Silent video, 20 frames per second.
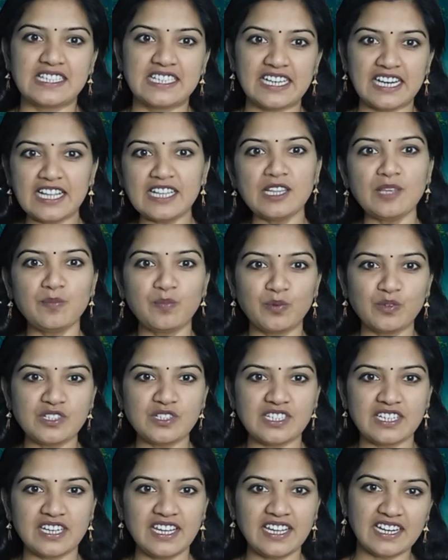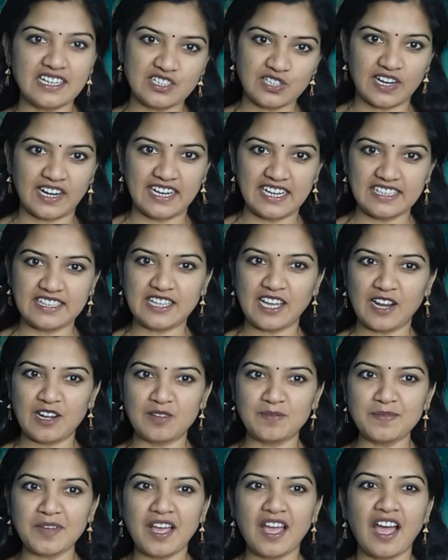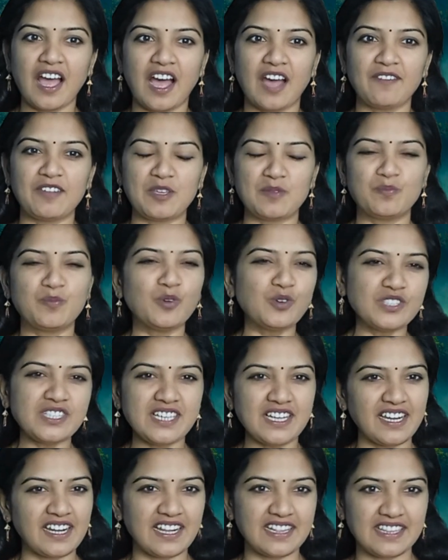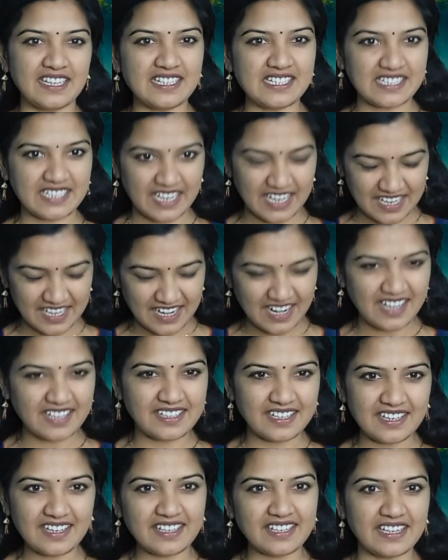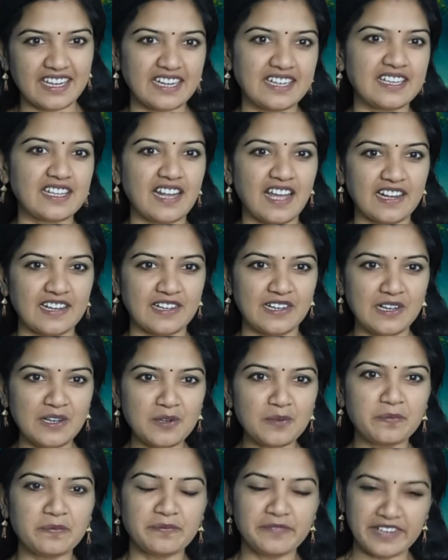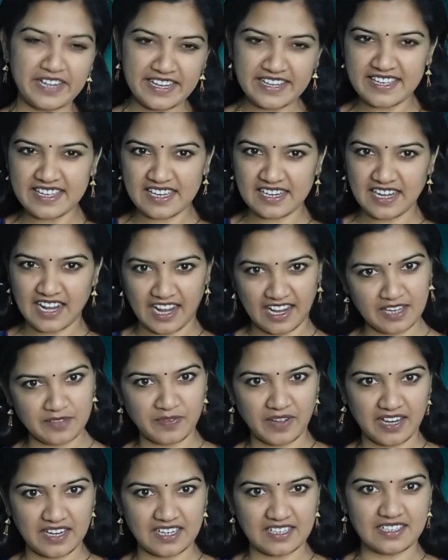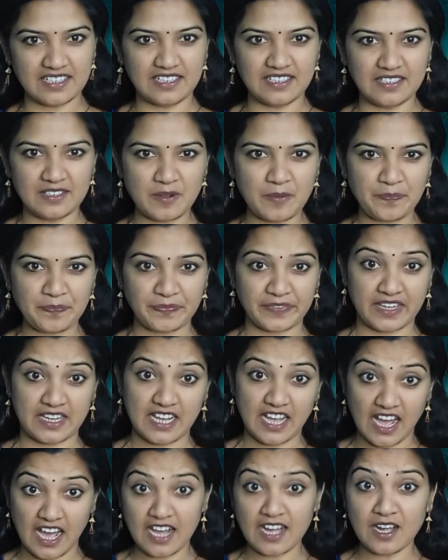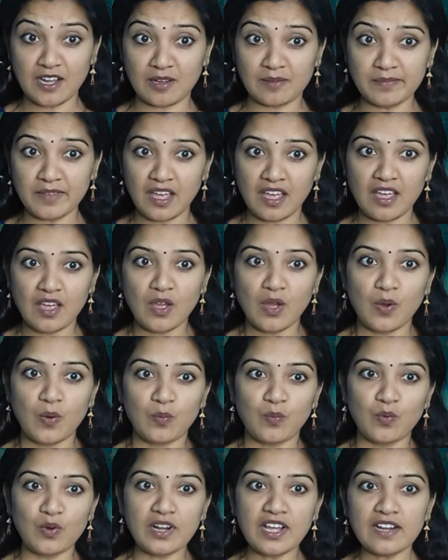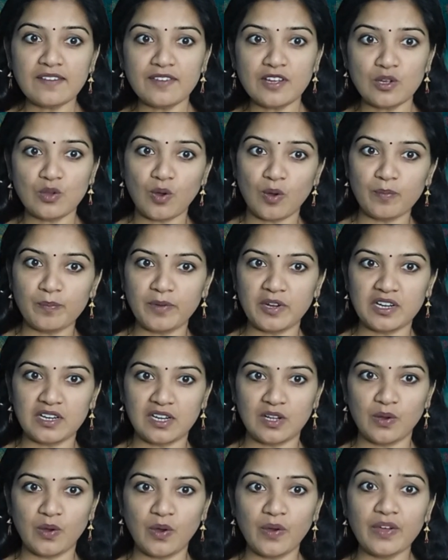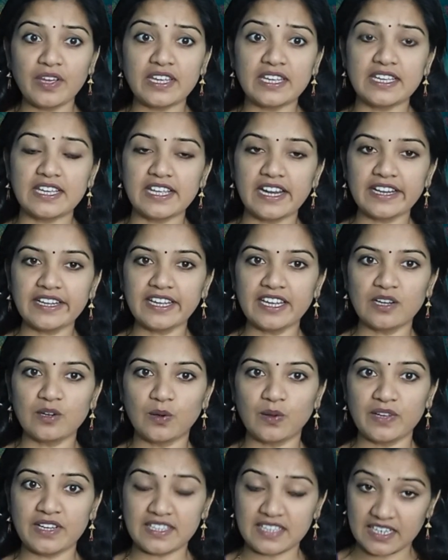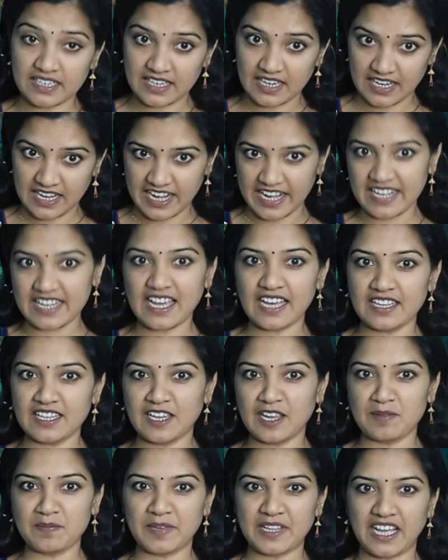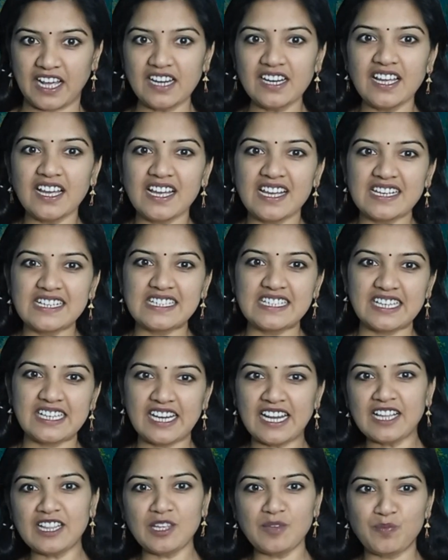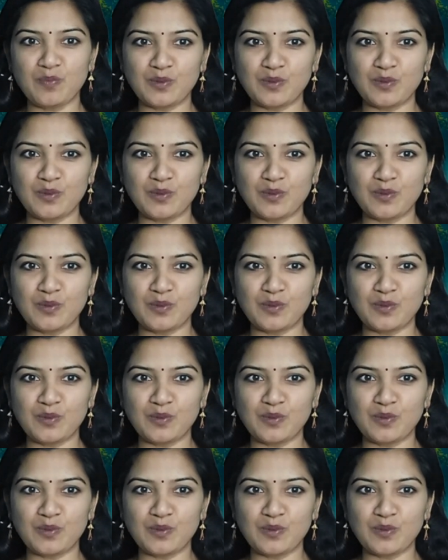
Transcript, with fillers: சிலந்தி பூச்சி என்று அழைத்தாலும் அவை பூச்சி இனத்தில் சேராது என்கிறார்கள் விலங்கியல் ஆய்வாளர்கள் காரணம் உணர்வு கொம்புகளோ இறக்கைகளோ இதற்கு கிடையாது என்பதால் சிலந்தி